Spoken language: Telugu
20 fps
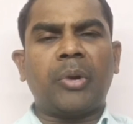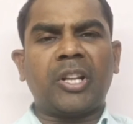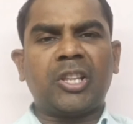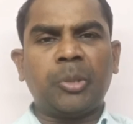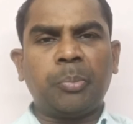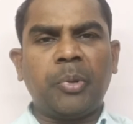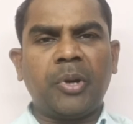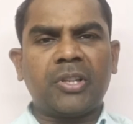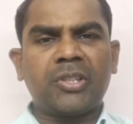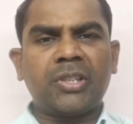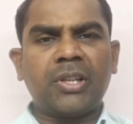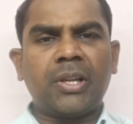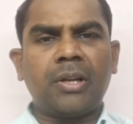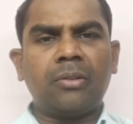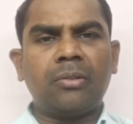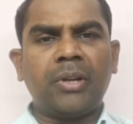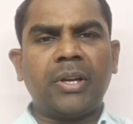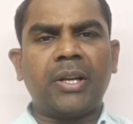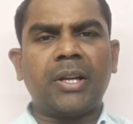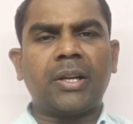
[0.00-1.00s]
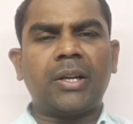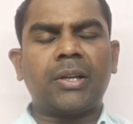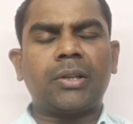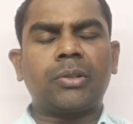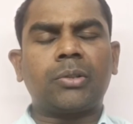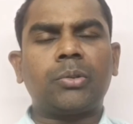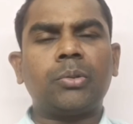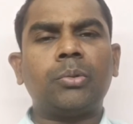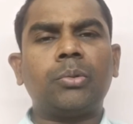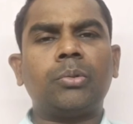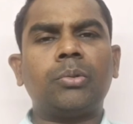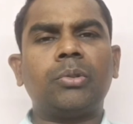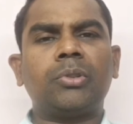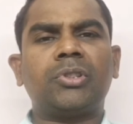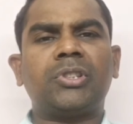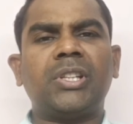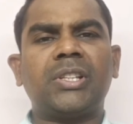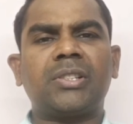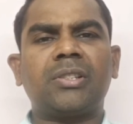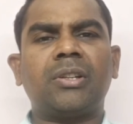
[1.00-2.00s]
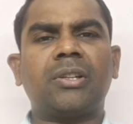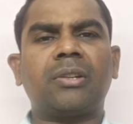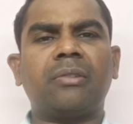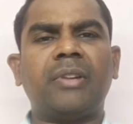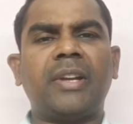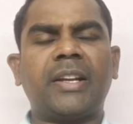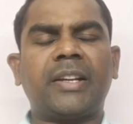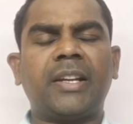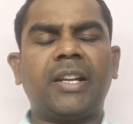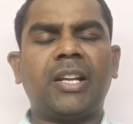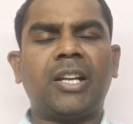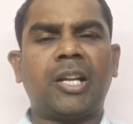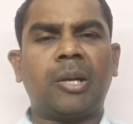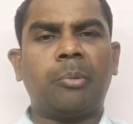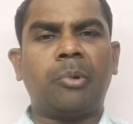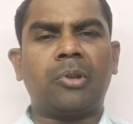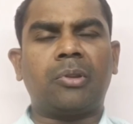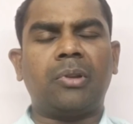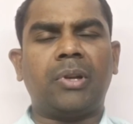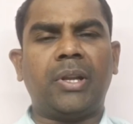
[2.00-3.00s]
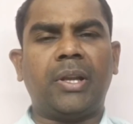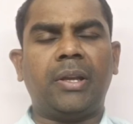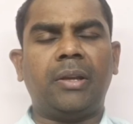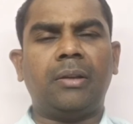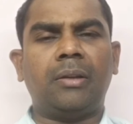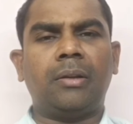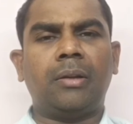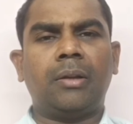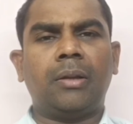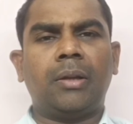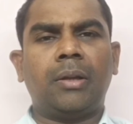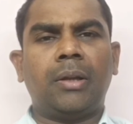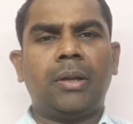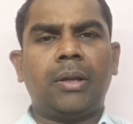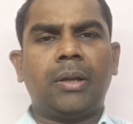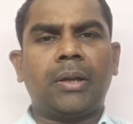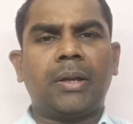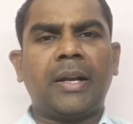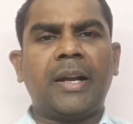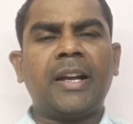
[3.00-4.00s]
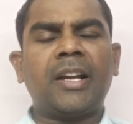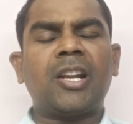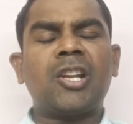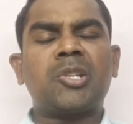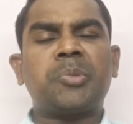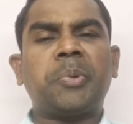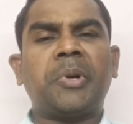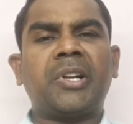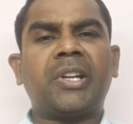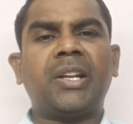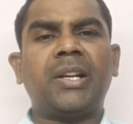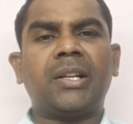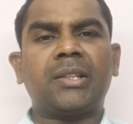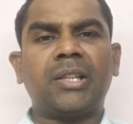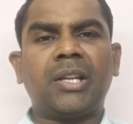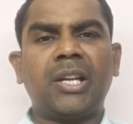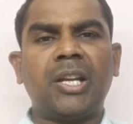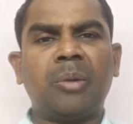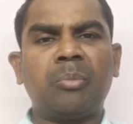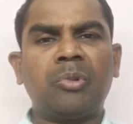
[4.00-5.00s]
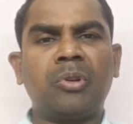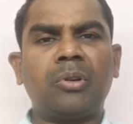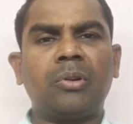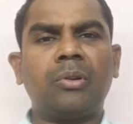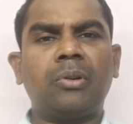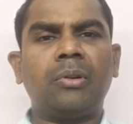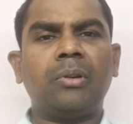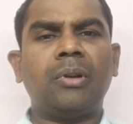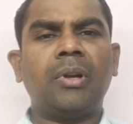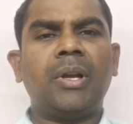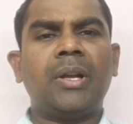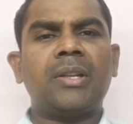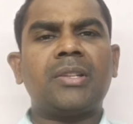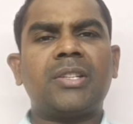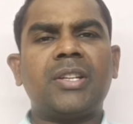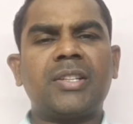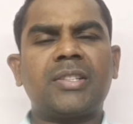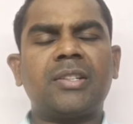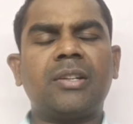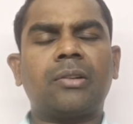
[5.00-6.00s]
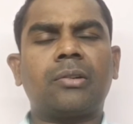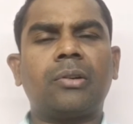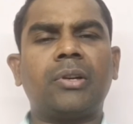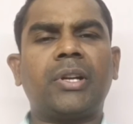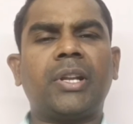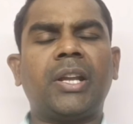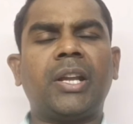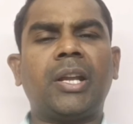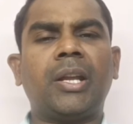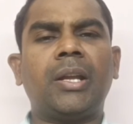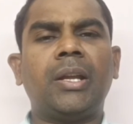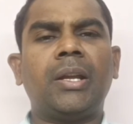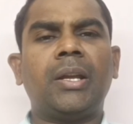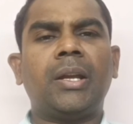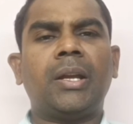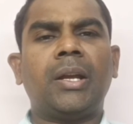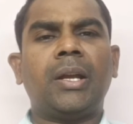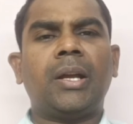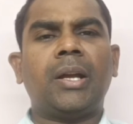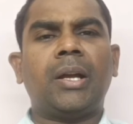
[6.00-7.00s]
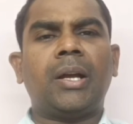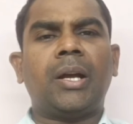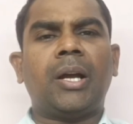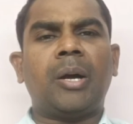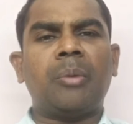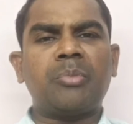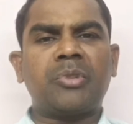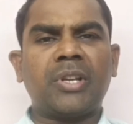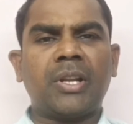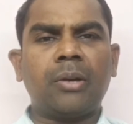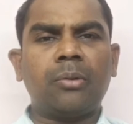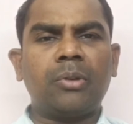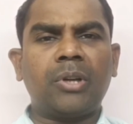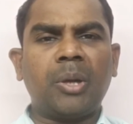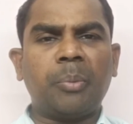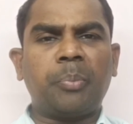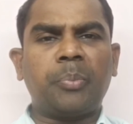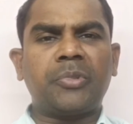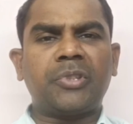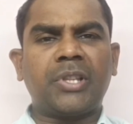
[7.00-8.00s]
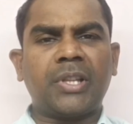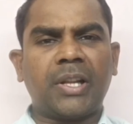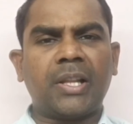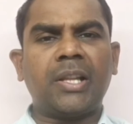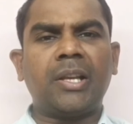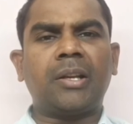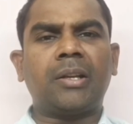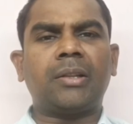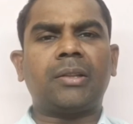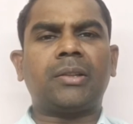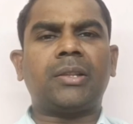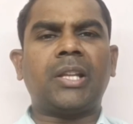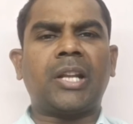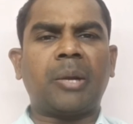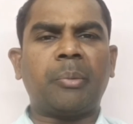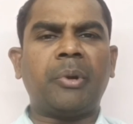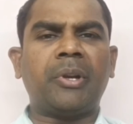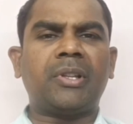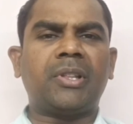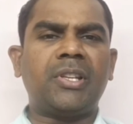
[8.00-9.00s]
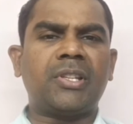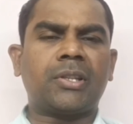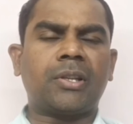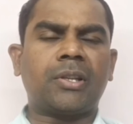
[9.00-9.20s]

ప్రతిపక్షాలను ఎండగట్టు చేసినట్టు వ్యాఖ్యలు కనబడుతున్నాయి కాంగ్రెస్ పార్టీ గత హయాంలో చేసినటువంటి అంశాలను కూడా తెరదీకి తెరపైకి